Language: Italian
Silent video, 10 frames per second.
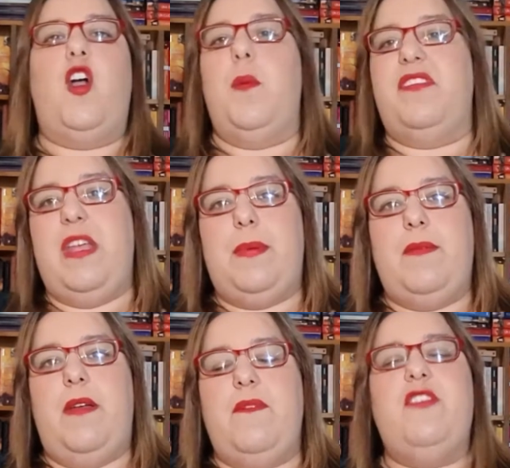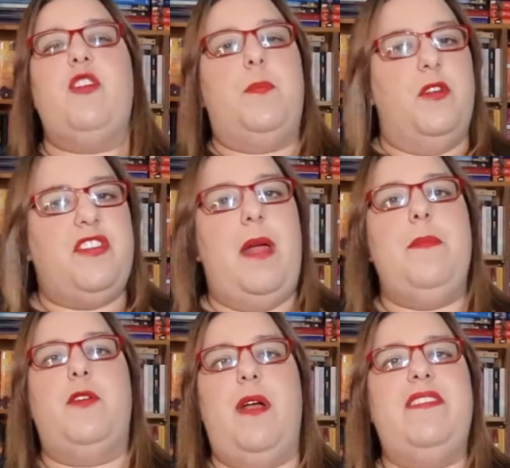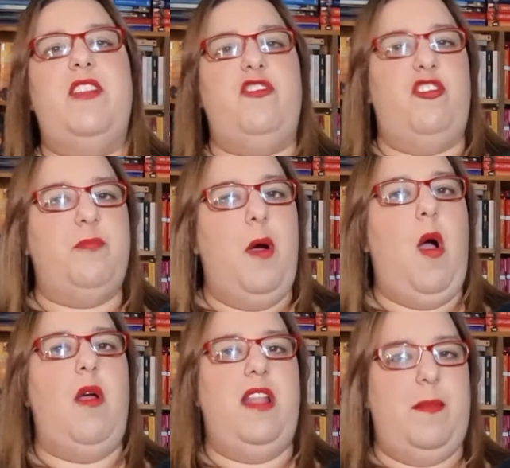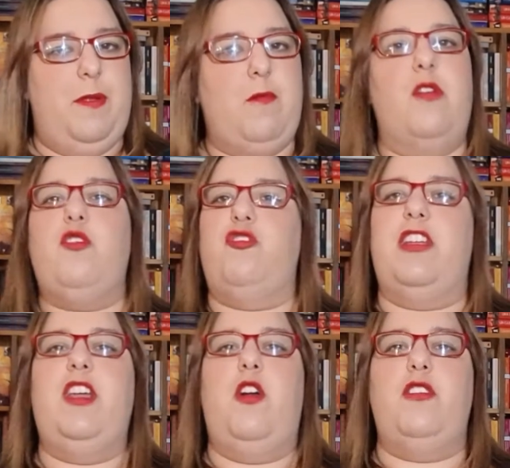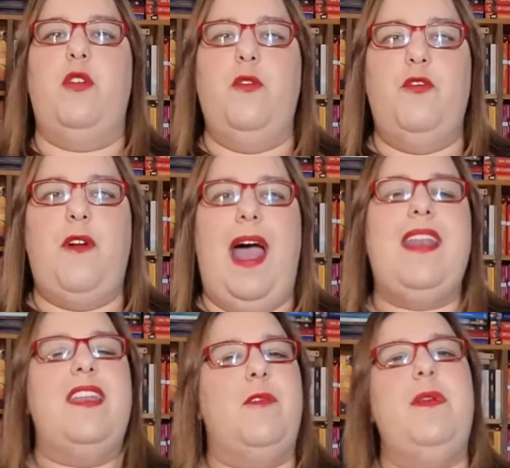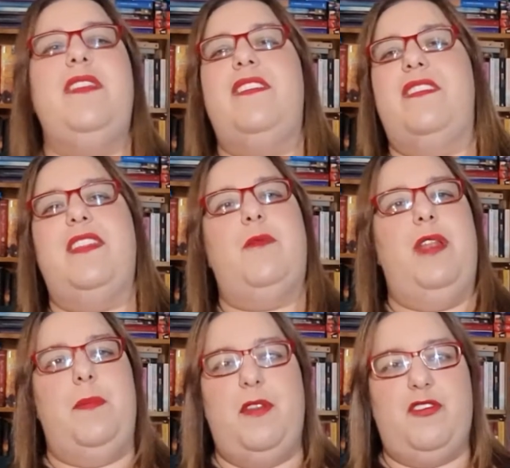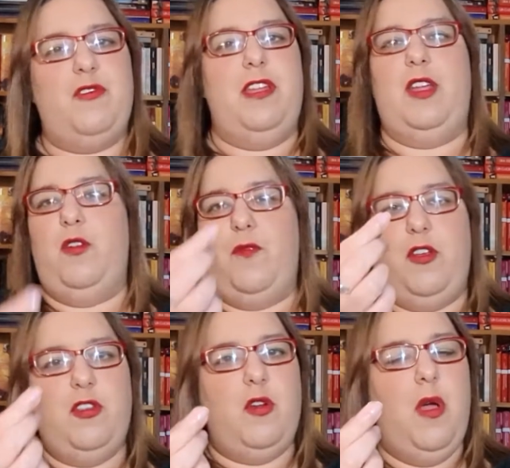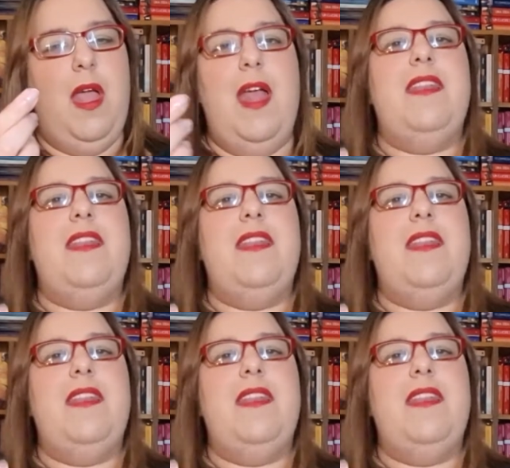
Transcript: Come sempre vi avviso potrebbero esserci spoiler per quanto cercherò di non farne, quindi se siete quelle persone che non vogliono